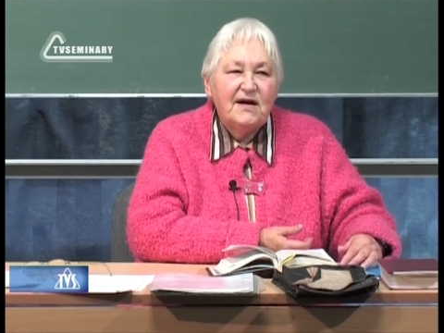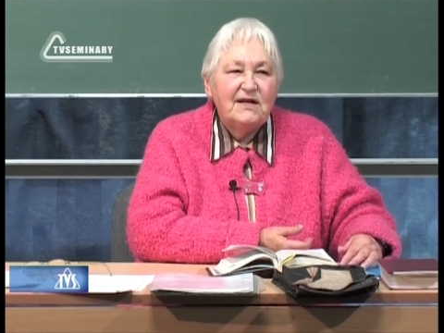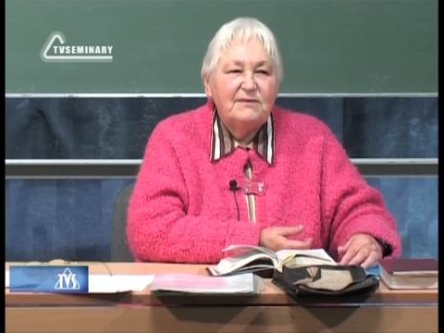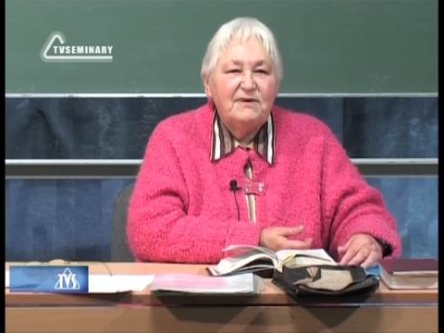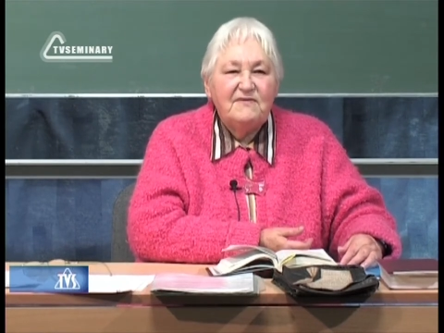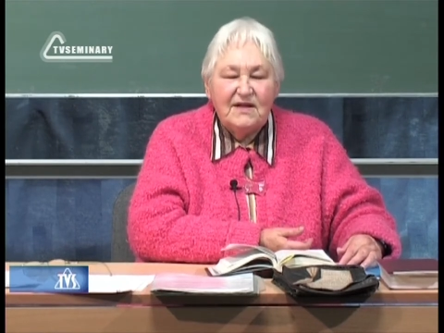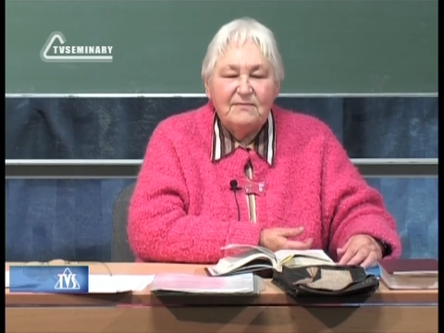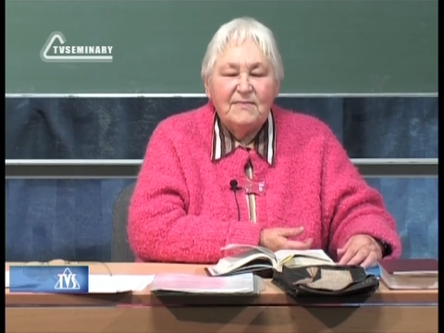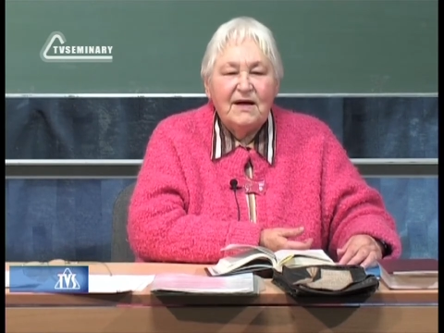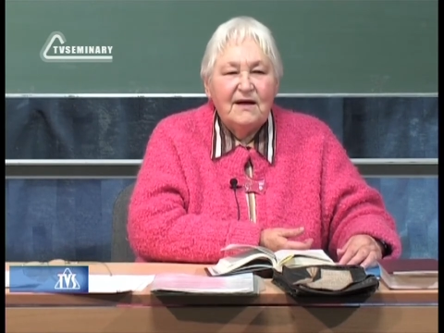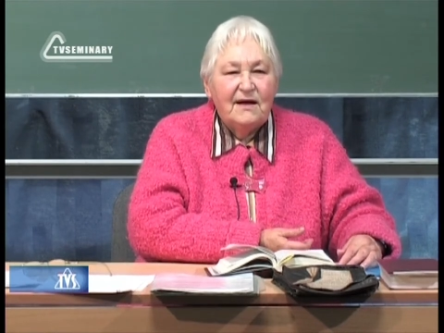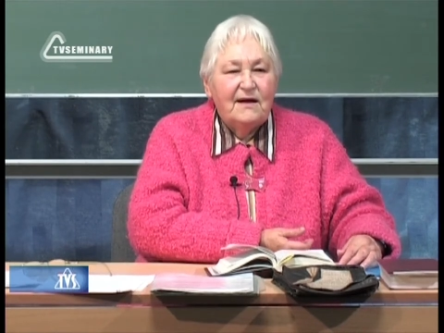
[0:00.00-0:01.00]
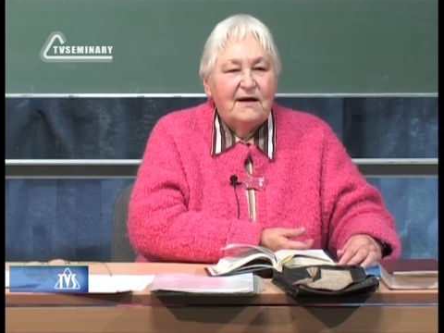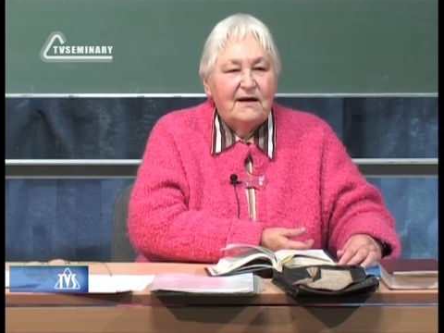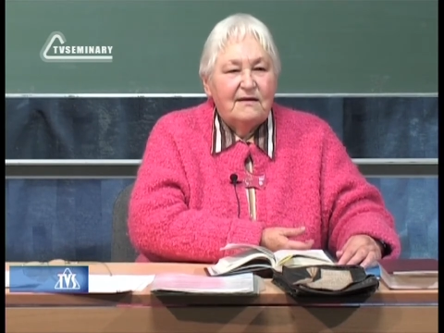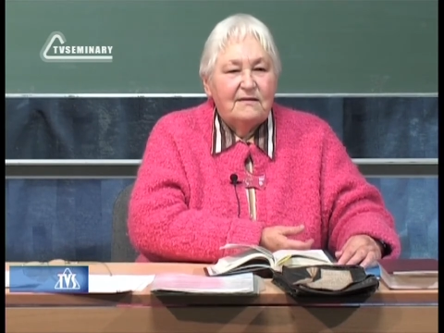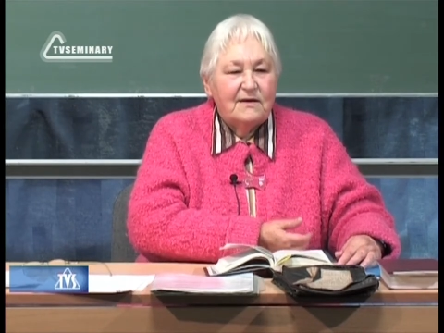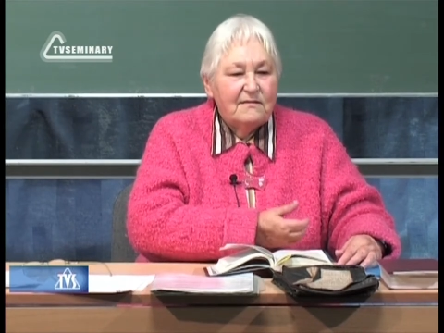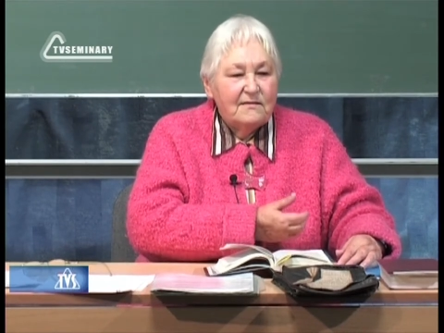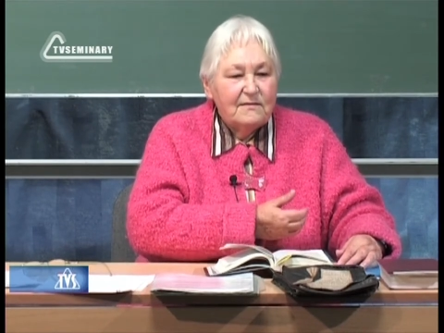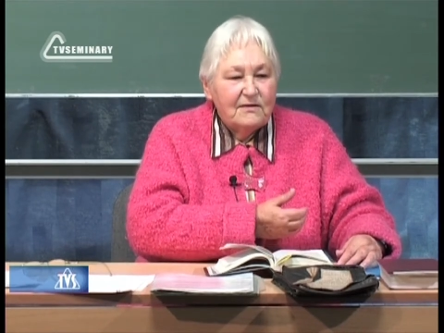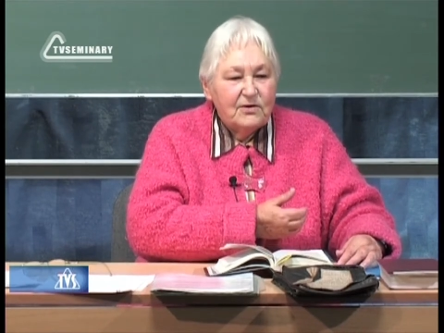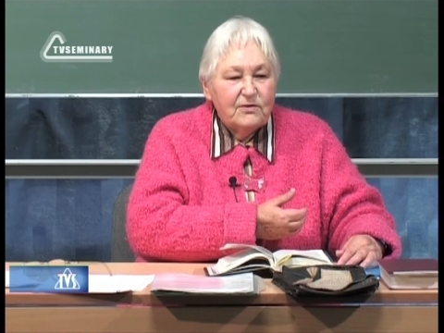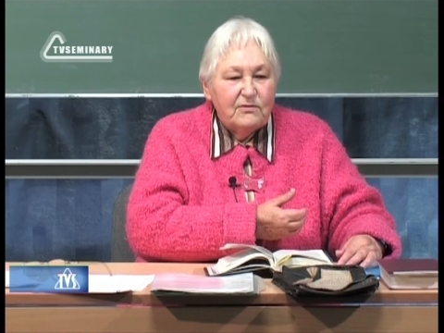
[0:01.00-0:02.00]
когда мы видим,
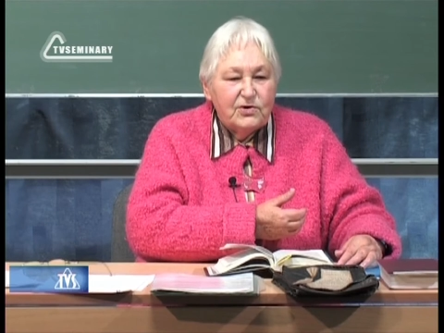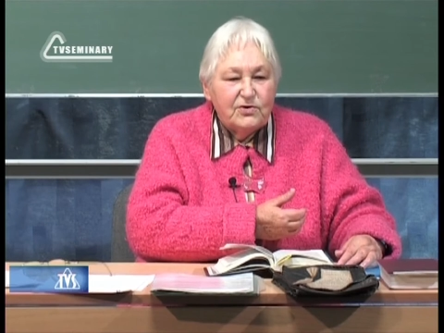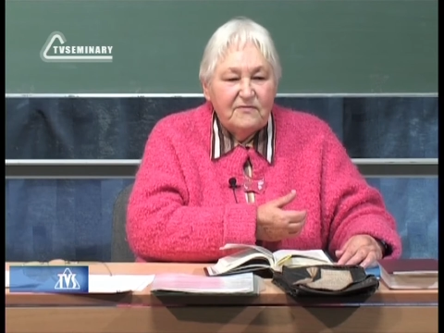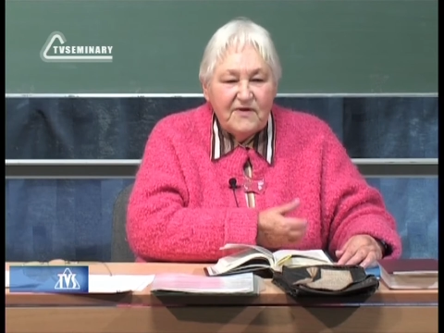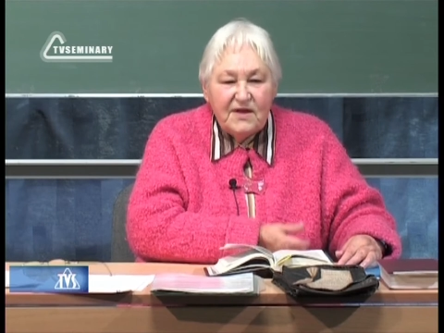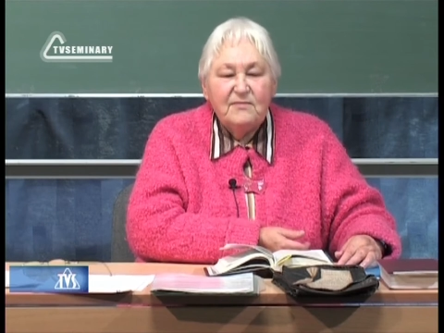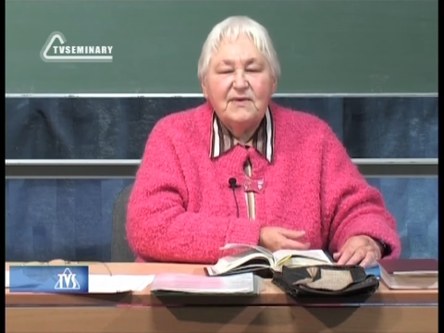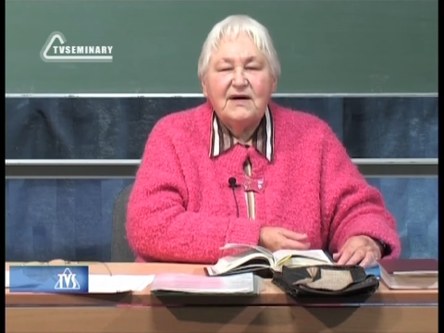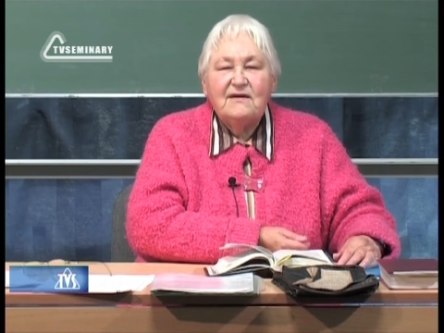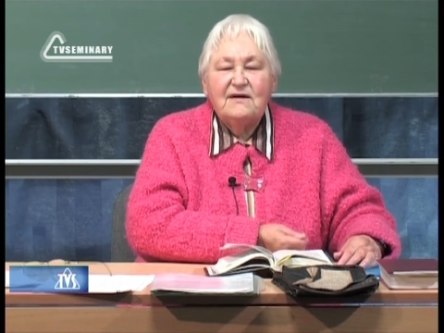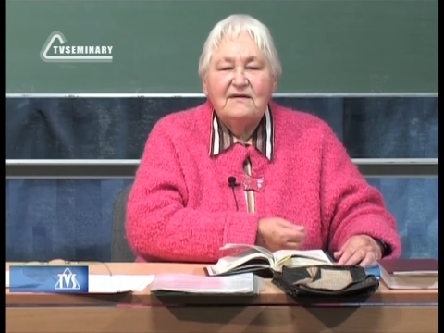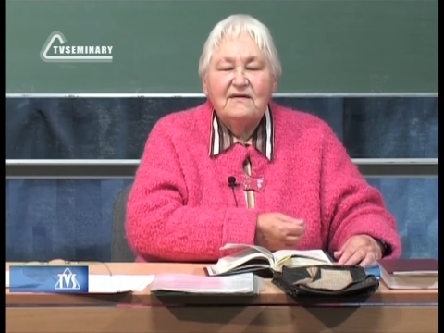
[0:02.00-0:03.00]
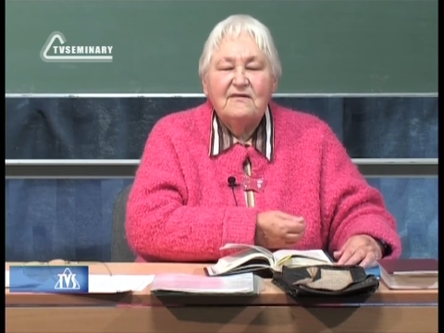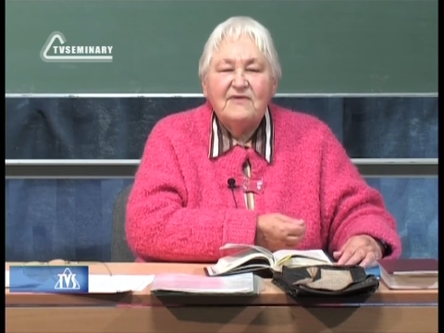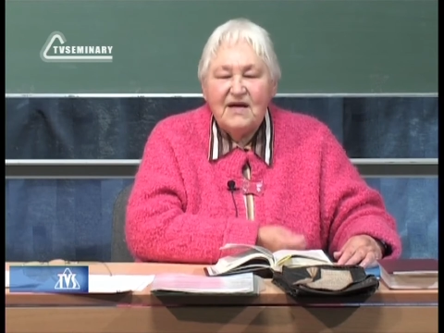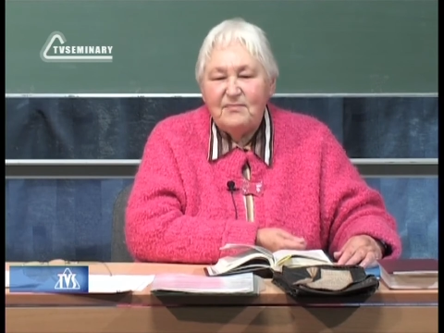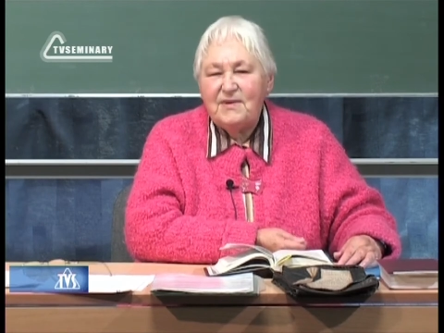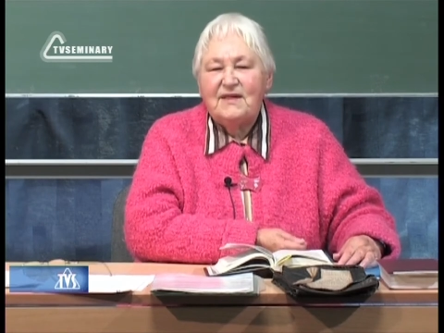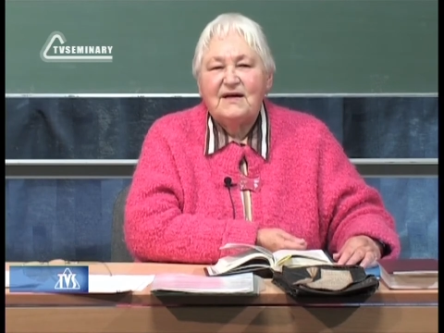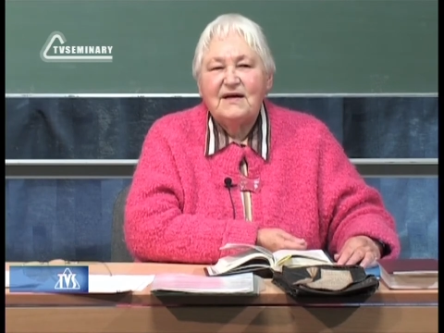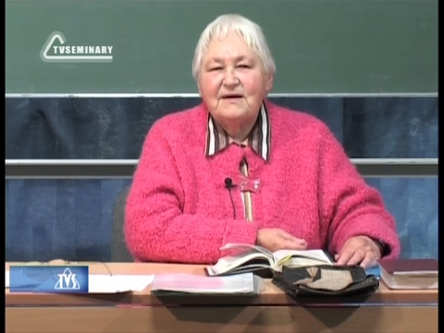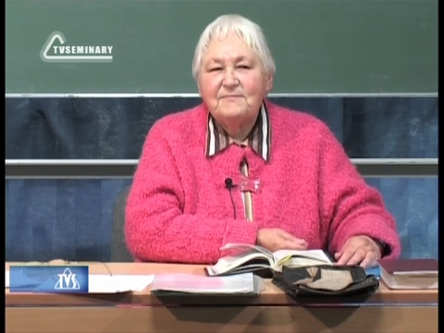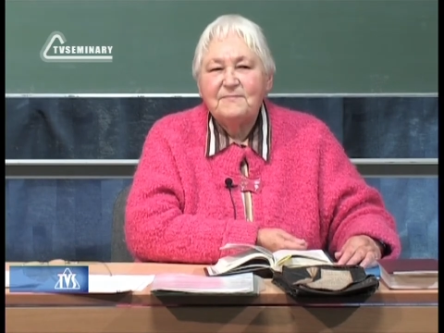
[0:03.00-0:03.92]
что видимое временно,